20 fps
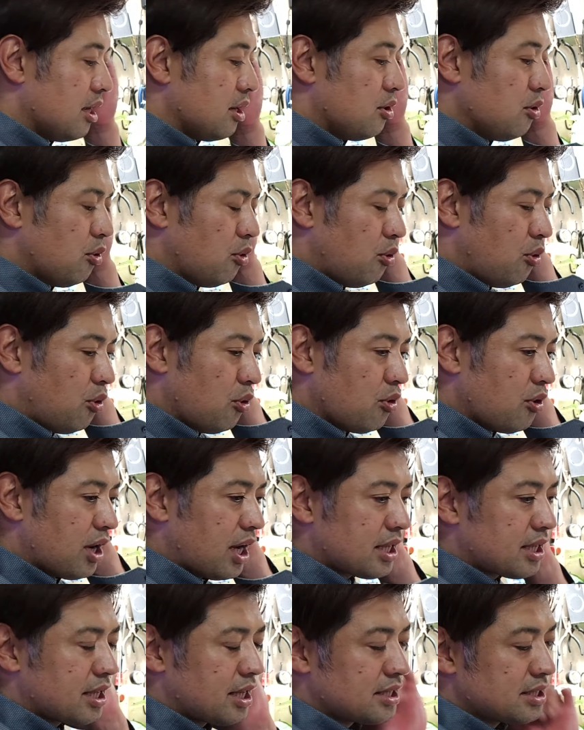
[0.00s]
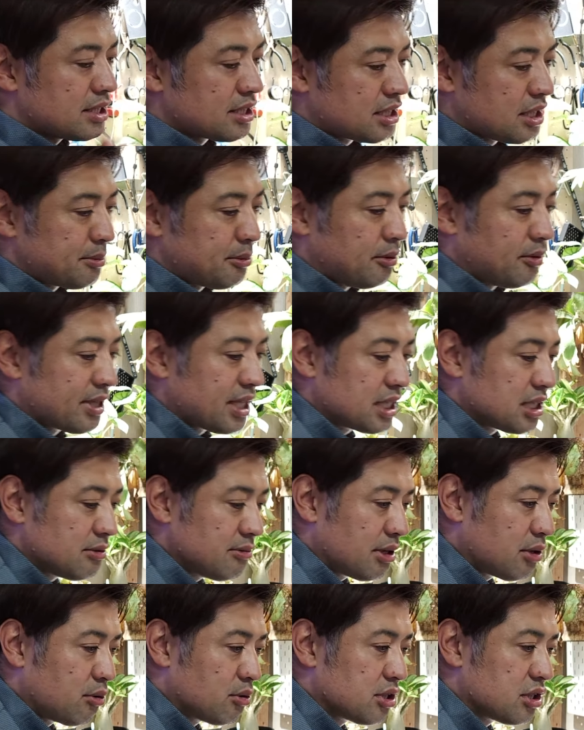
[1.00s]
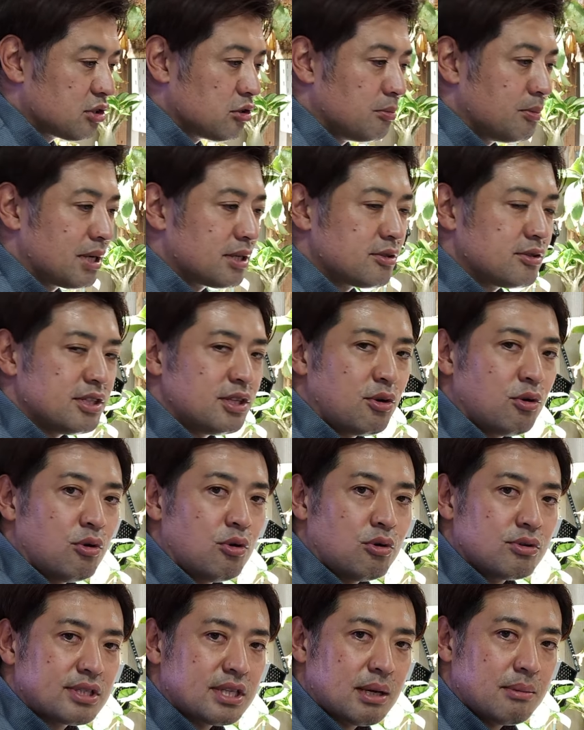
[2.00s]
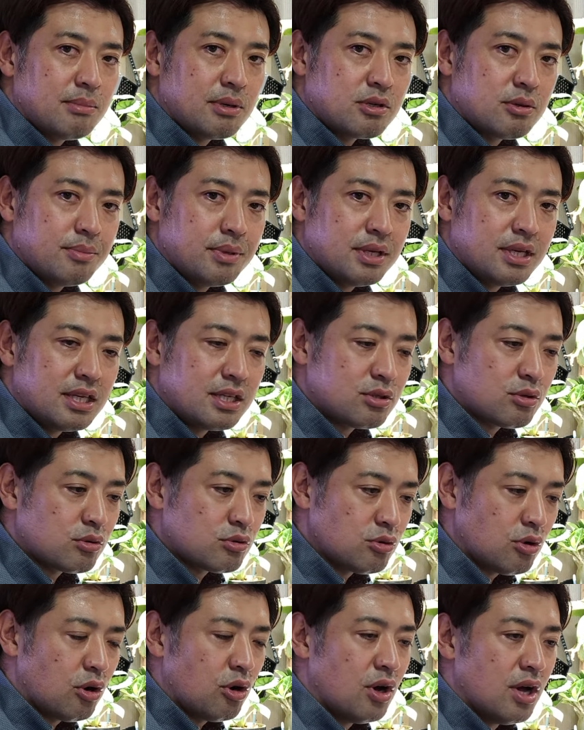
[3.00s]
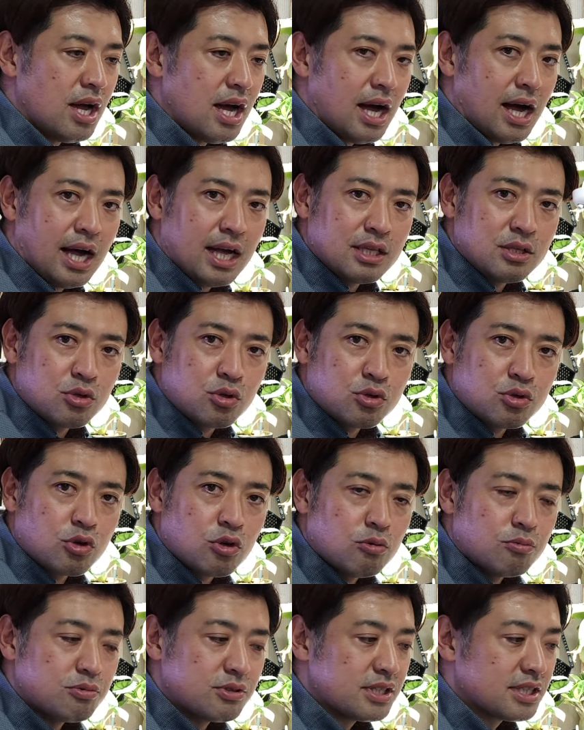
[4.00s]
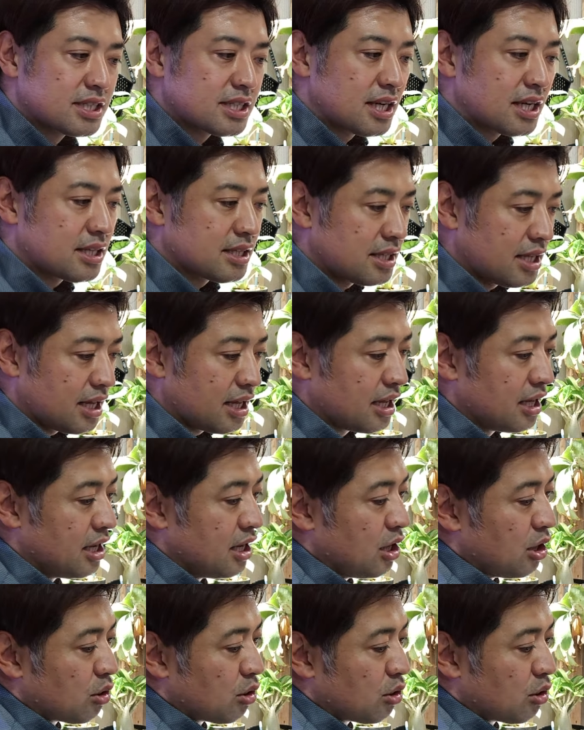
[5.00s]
んですけども、私はこっちの丸い方 300ml をハンドソープに使って、